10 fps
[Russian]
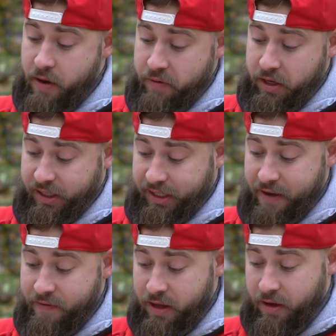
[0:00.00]
вам из
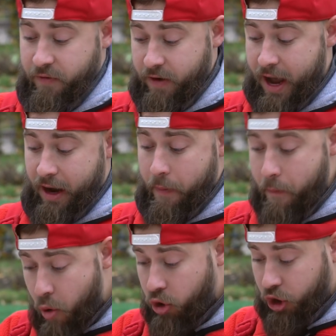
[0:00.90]
советов, как
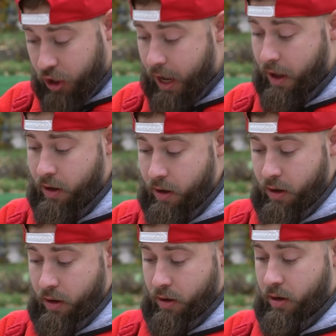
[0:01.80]
можно
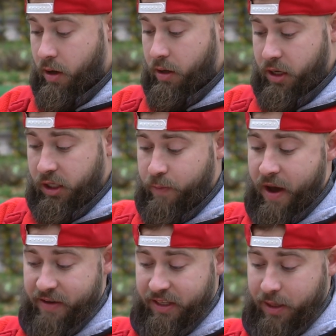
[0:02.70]
Э,
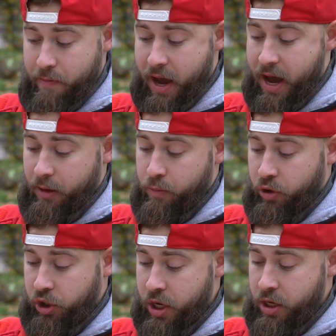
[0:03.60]
избавить себя от
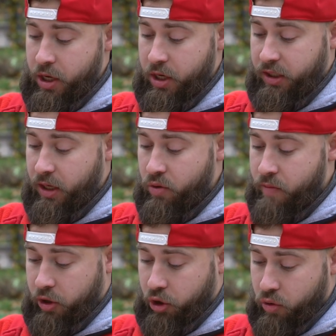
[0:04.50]
мучений и
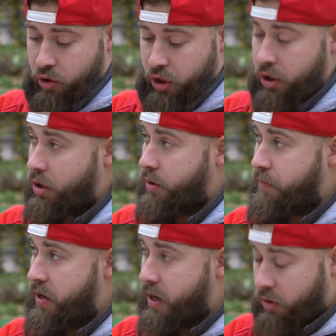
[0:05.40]
задумок, что же
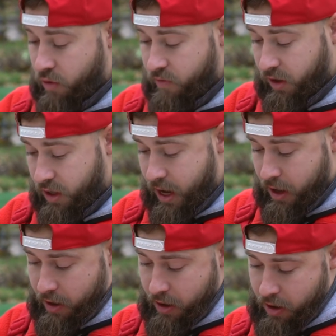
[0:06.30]
приготовить на
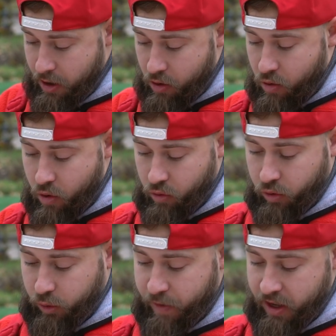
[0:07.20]

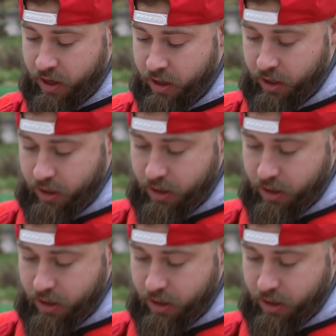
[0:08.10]
конкурс поделок